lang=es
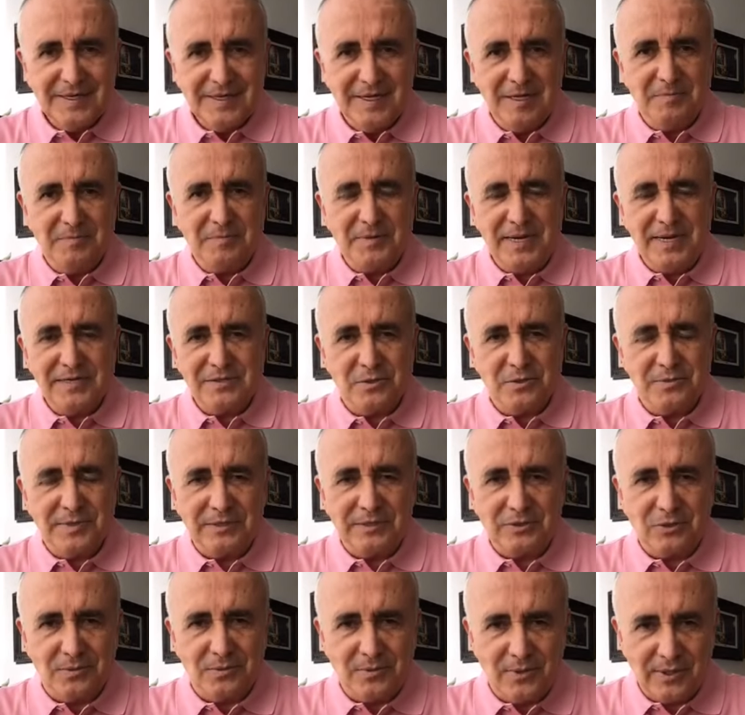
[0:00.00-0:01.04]
El PRI es
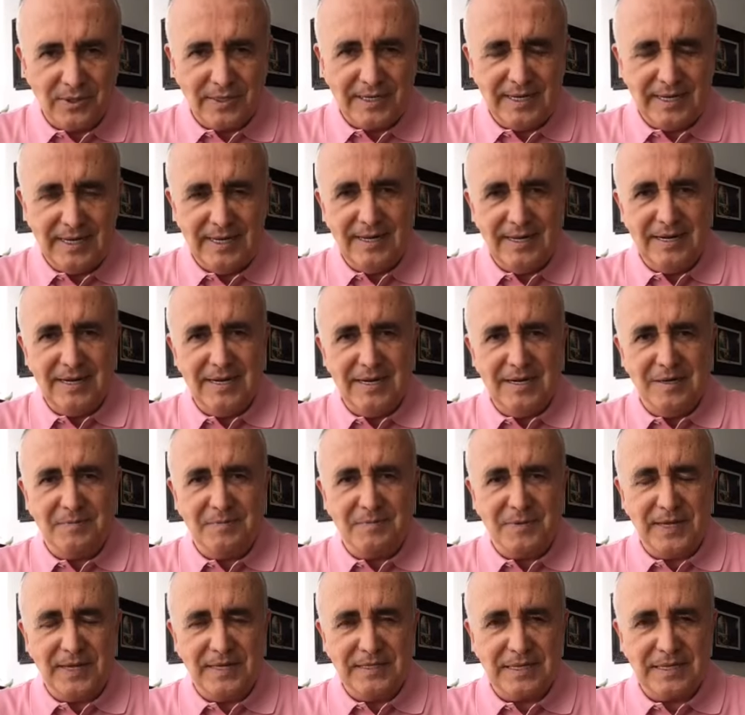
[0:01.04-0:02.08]
Roberto Borge,
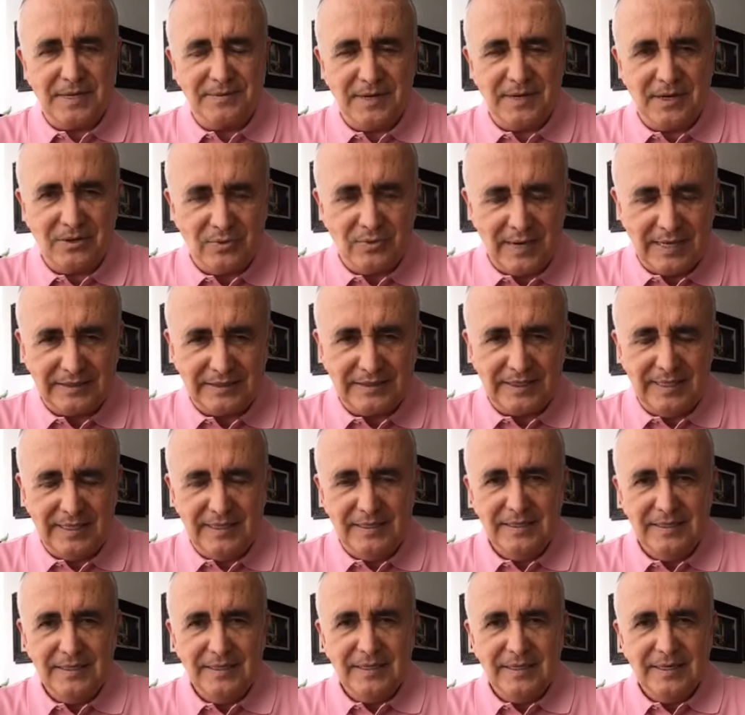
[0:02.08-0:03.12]
el PRI es Javier
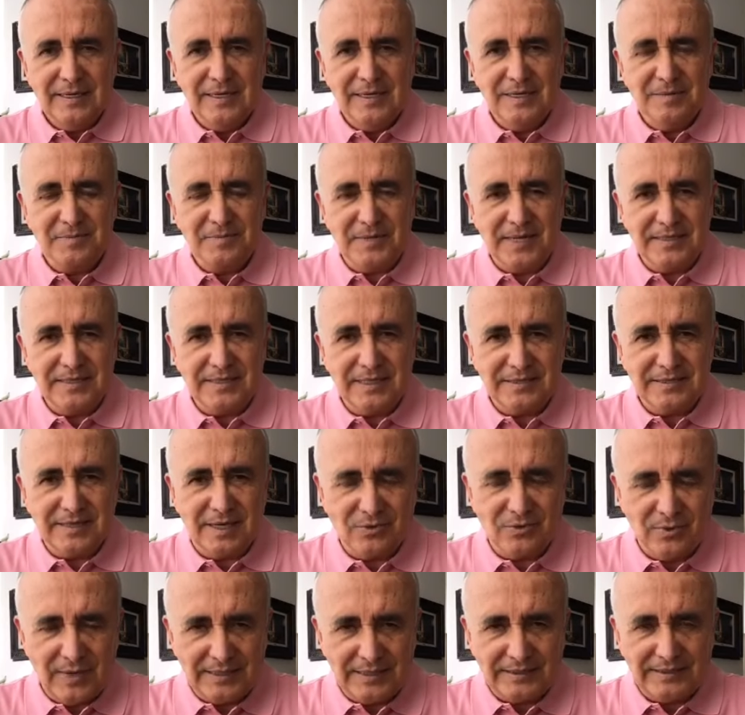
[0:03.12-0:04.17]
Duarte, el PRI es
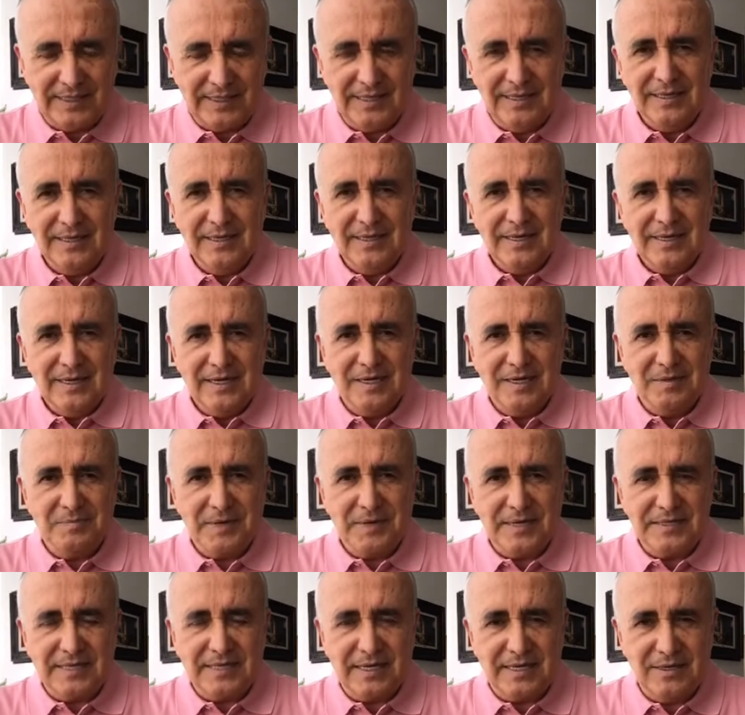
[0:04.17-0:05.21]
César Duarte, el
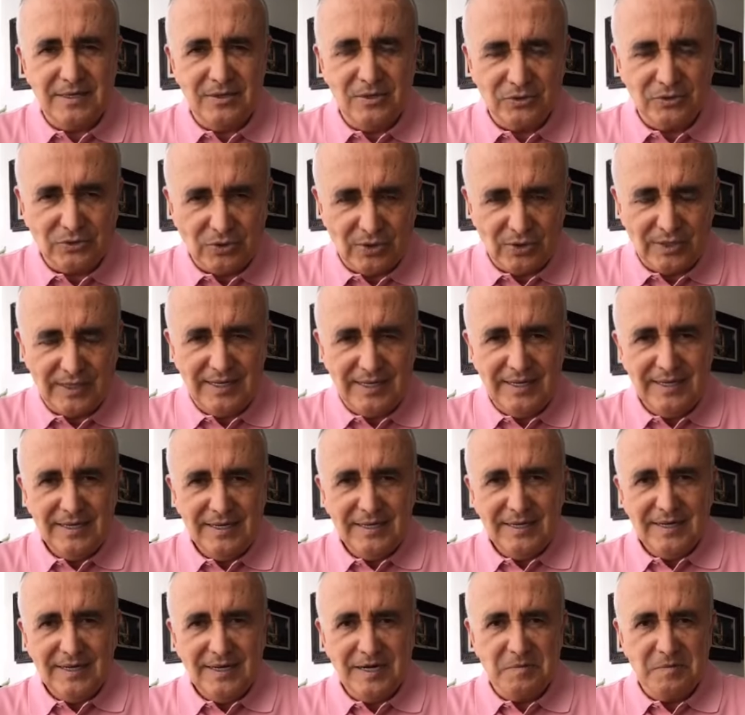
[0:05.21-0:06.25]
PRI es Egidio Torre,
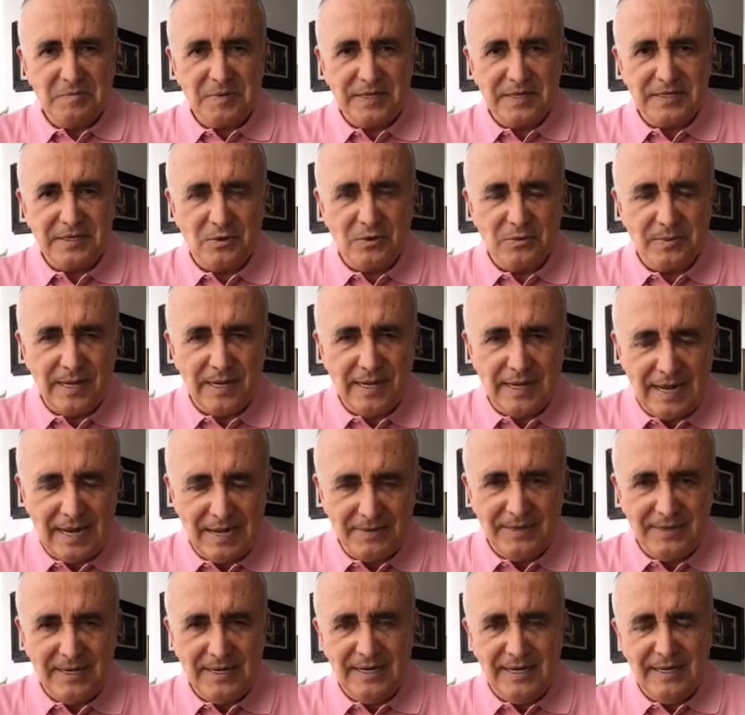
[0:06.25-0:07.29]
el PRI es Erubiel
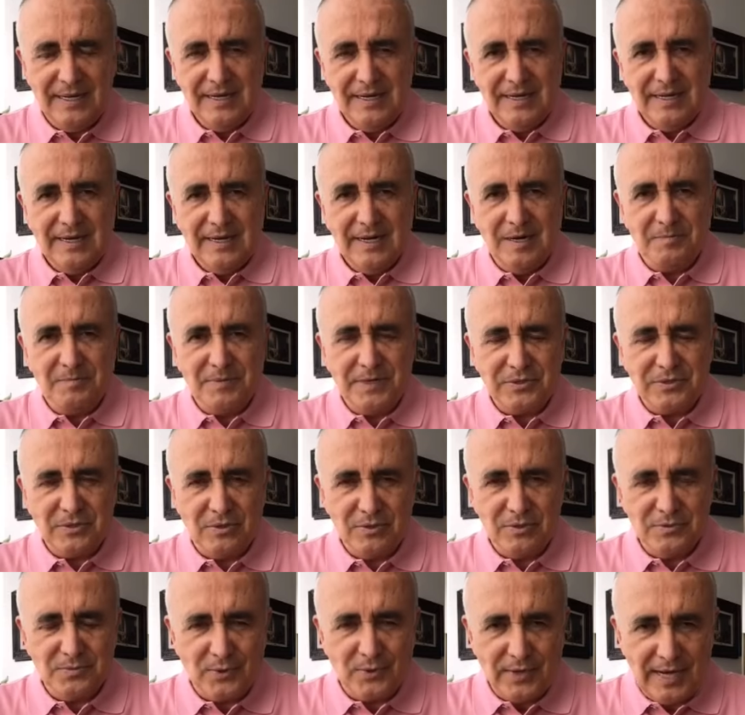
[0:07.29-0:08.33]
Ávila, el PRI
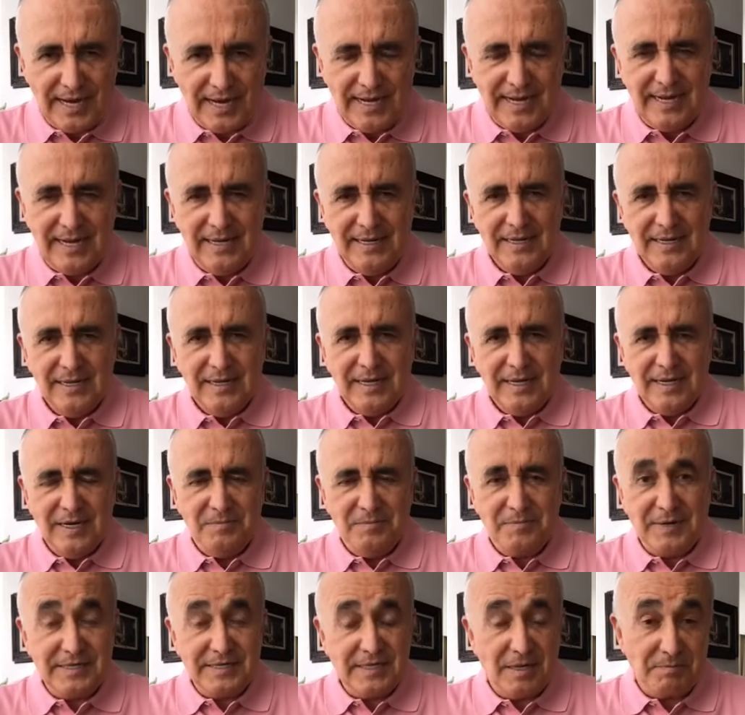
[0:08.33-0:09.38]
son los Moreira,
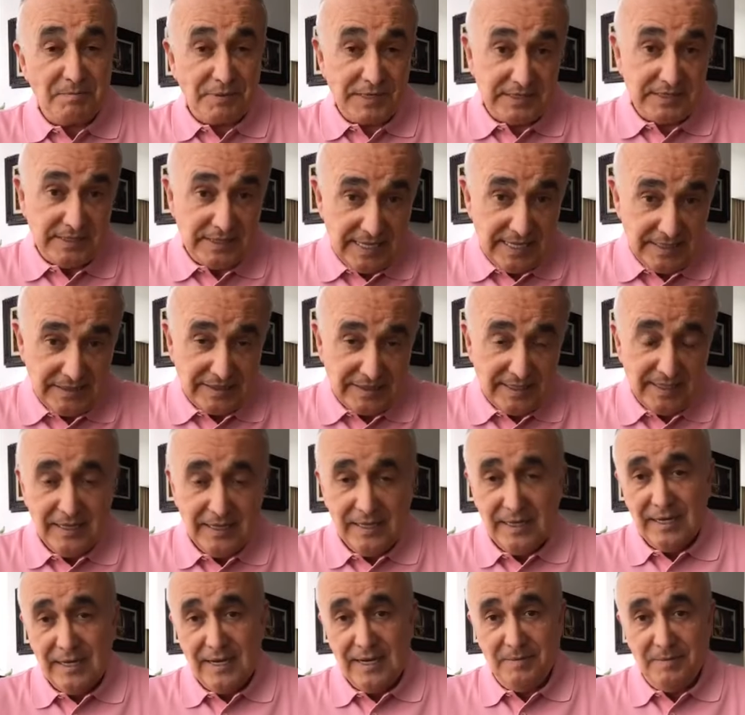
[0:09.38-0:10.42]
el PRI es el presidente,
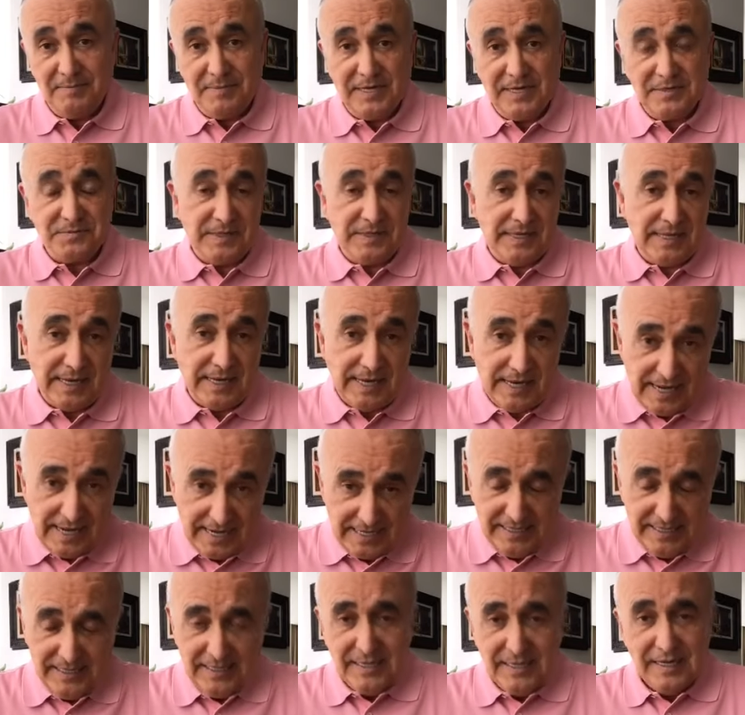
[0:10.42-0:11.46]
el PRI es
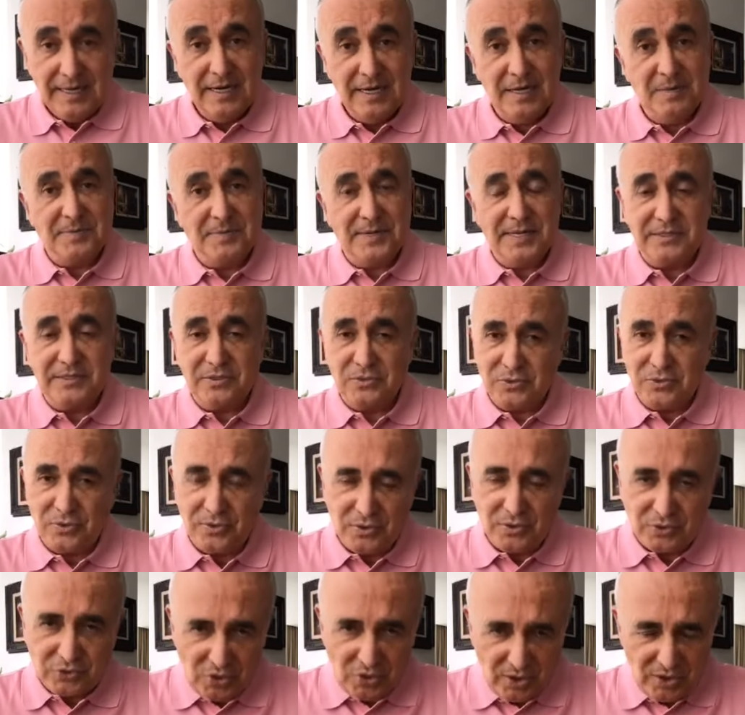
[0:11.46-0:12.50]
Videgaray, el PRI es
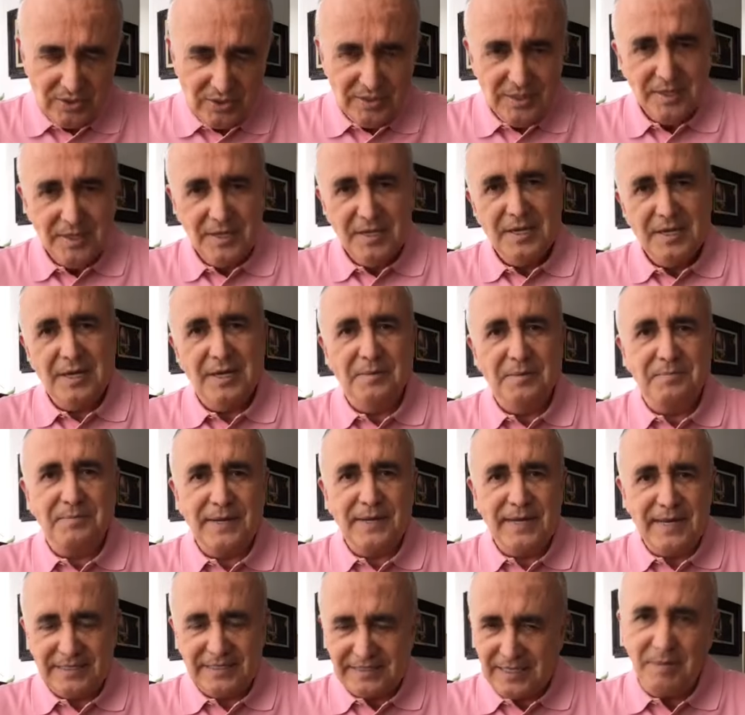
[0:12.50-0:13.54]
Osorio Chong, el
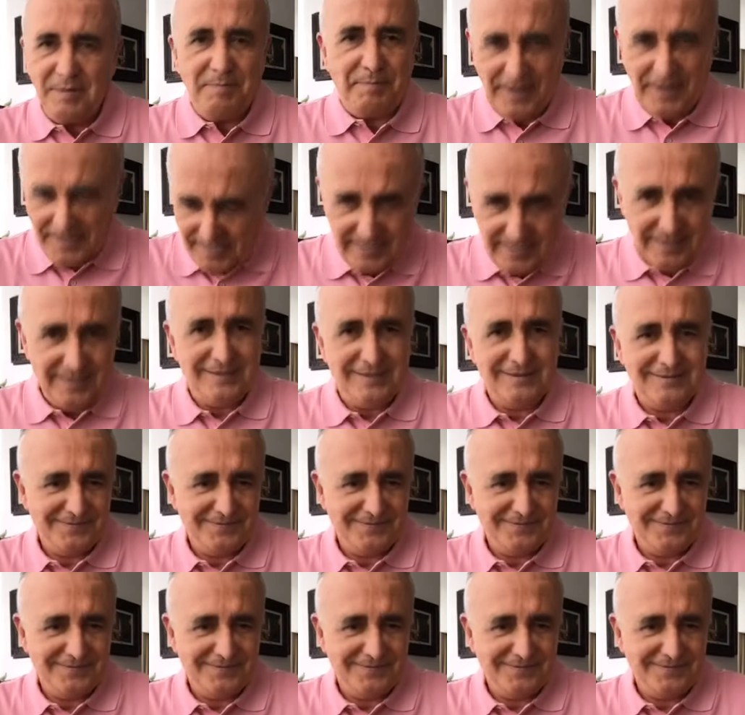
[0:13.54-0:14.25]
PRI es el PRI.